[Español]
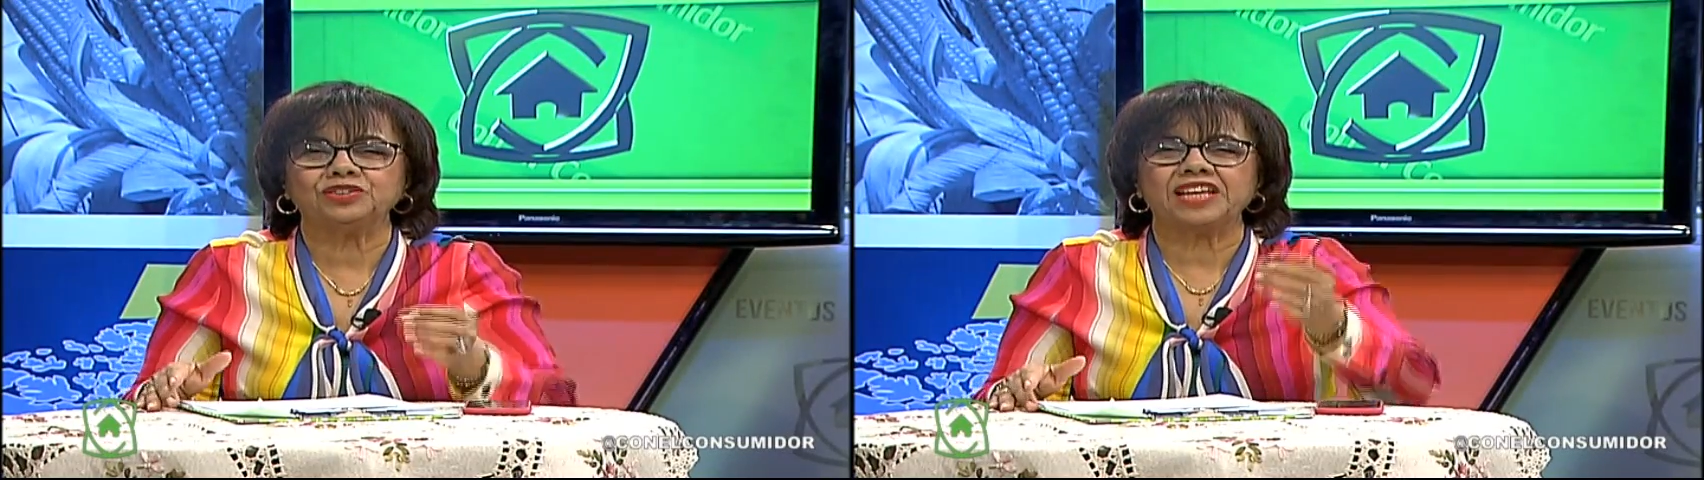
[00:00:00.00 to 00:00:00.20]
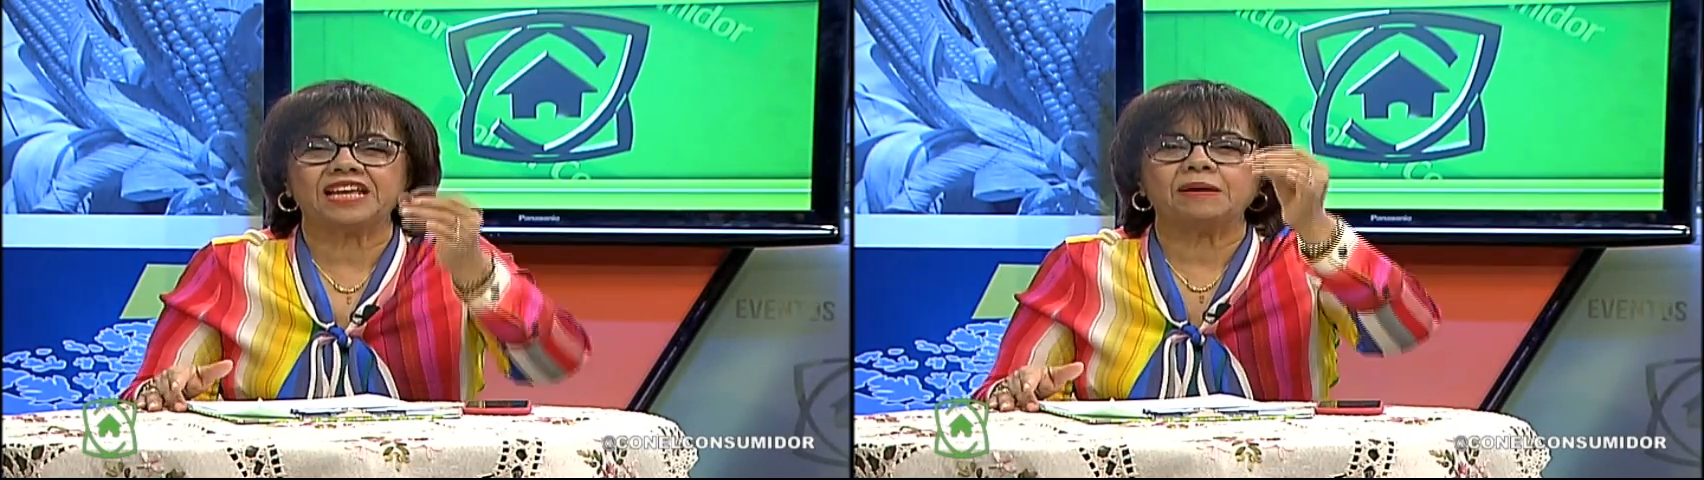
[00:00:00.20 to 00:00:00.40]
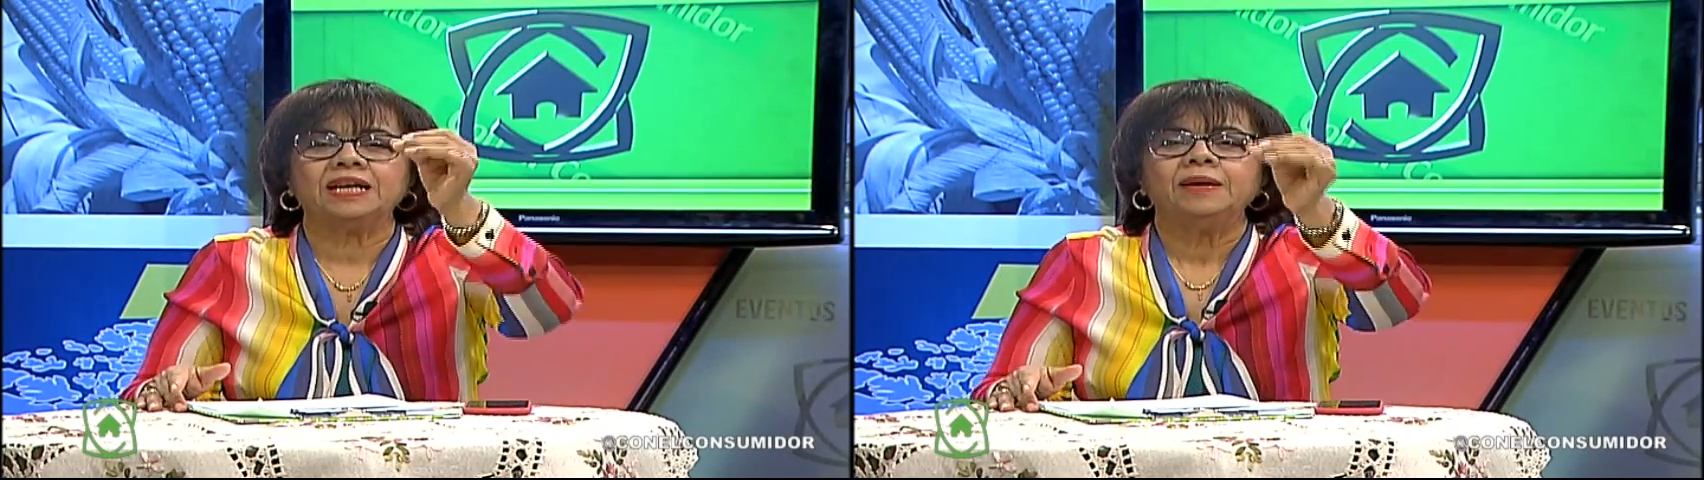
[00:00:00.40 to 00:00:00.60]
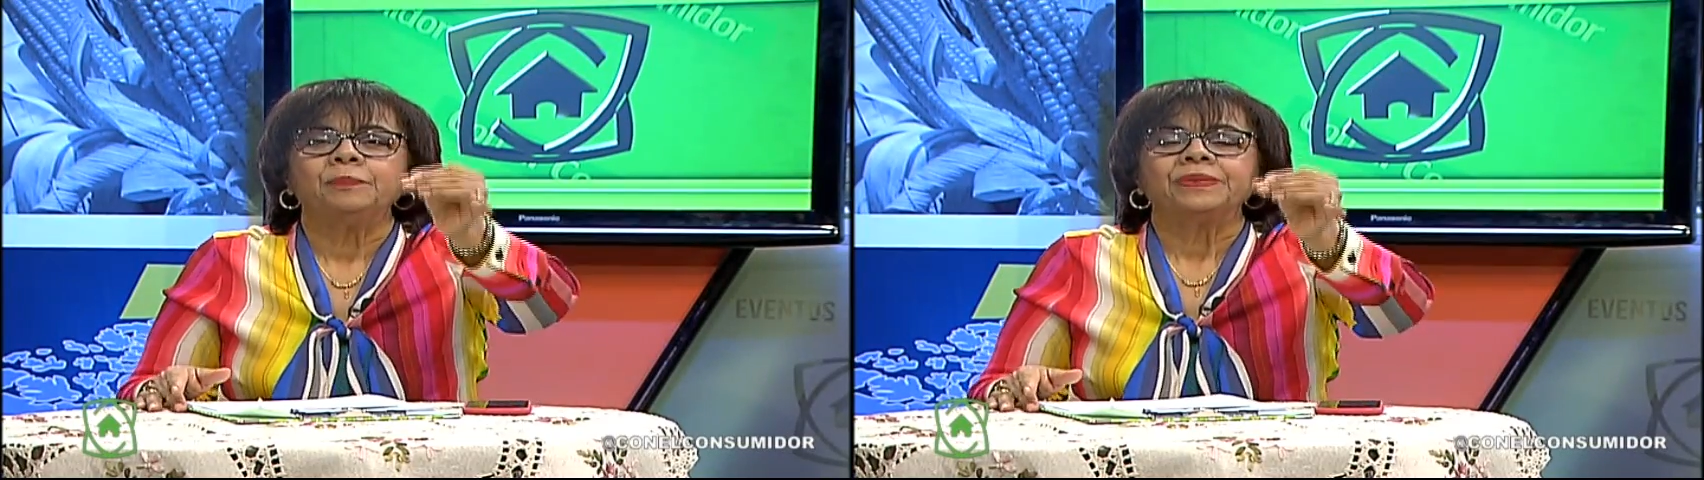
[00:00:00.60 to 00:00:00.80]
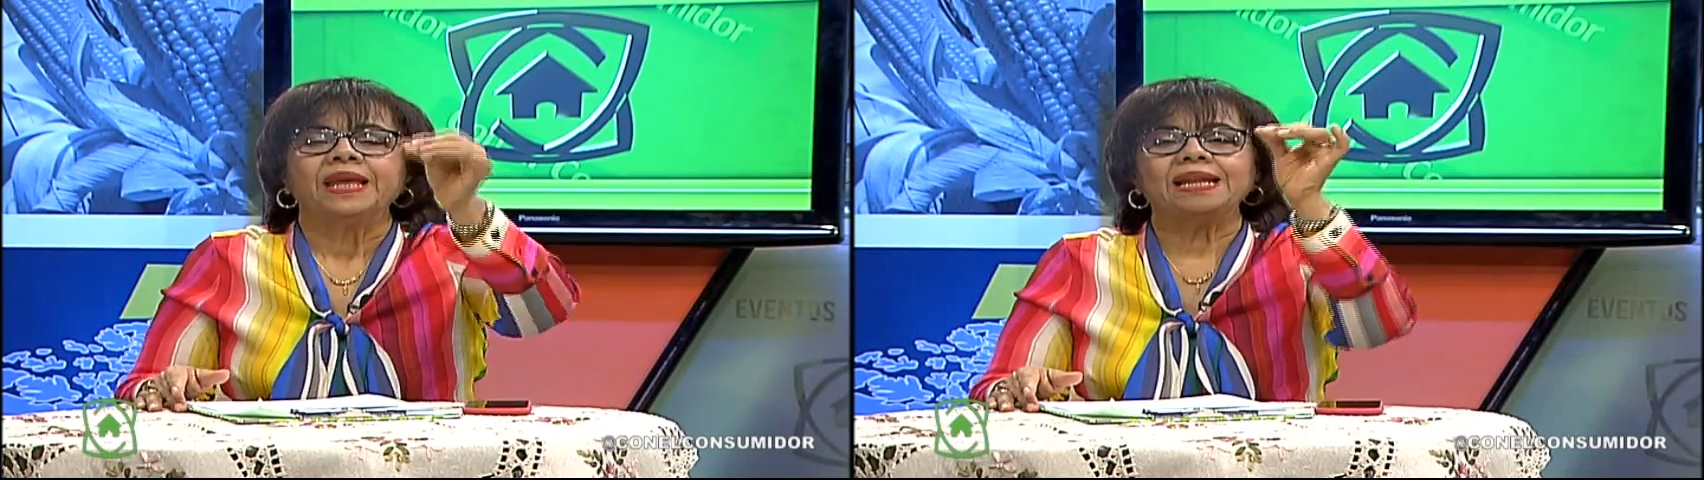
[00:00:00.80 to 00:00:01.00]
Entonces hay que
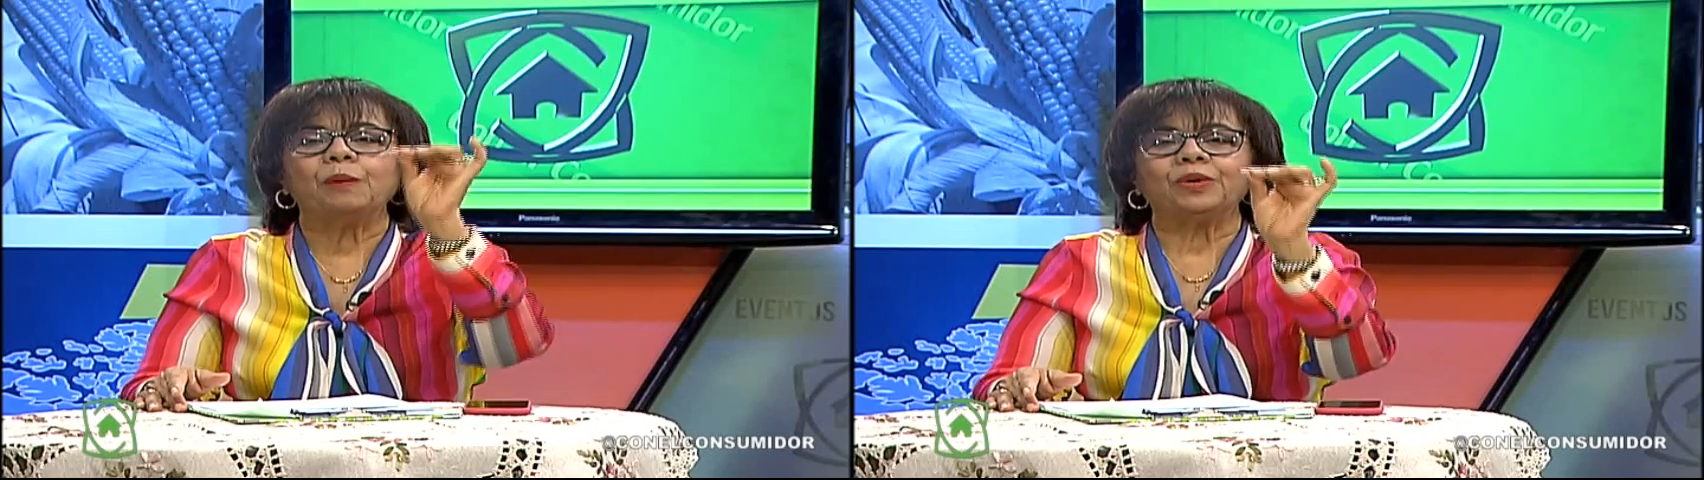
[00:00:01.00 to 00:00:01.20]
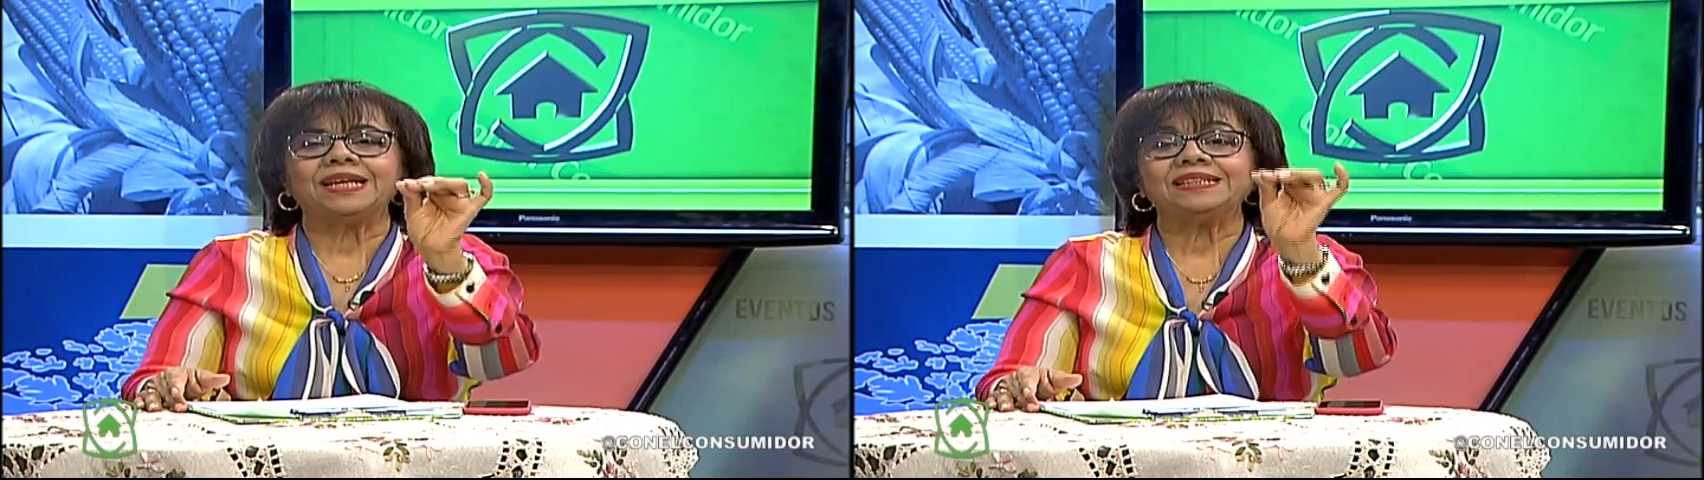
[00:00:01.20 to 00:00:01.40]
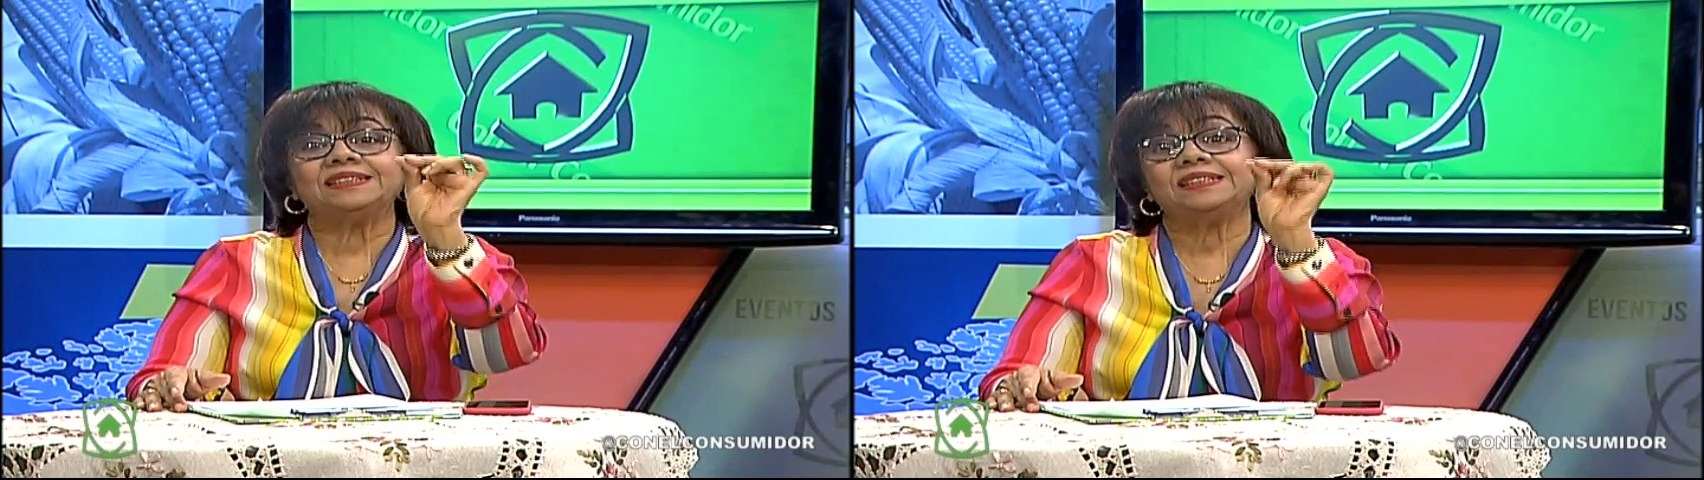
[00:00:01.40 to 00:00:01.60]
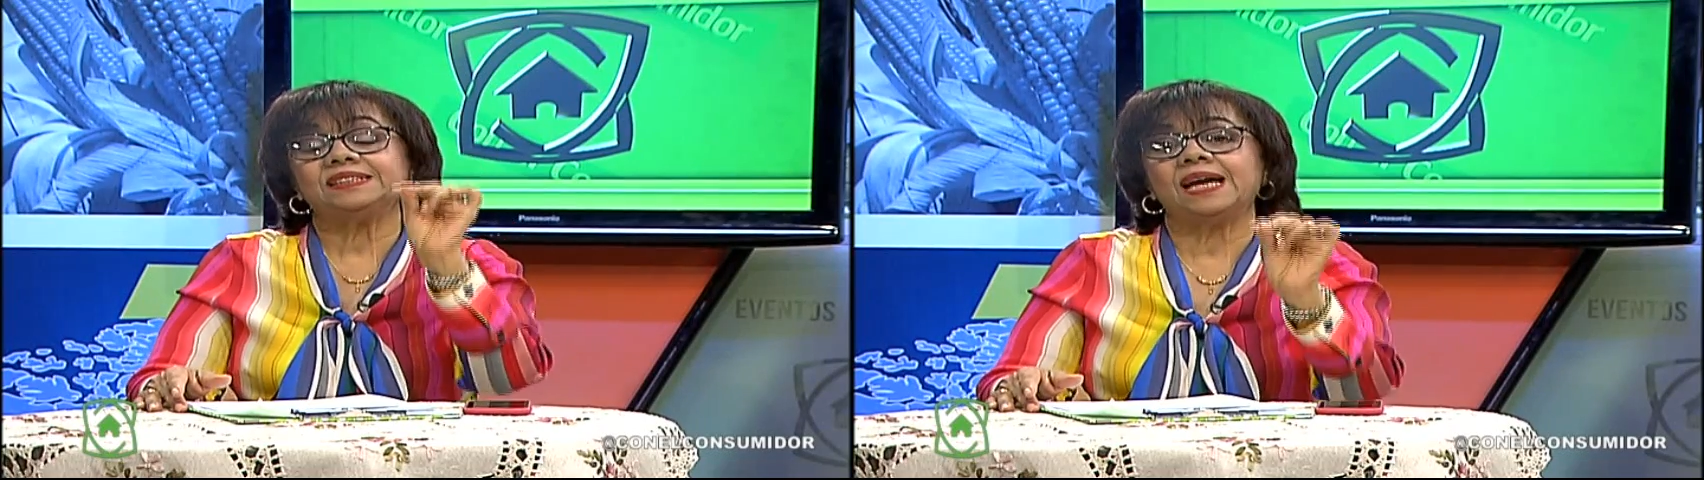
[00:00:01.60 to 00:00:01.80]
elaborar desde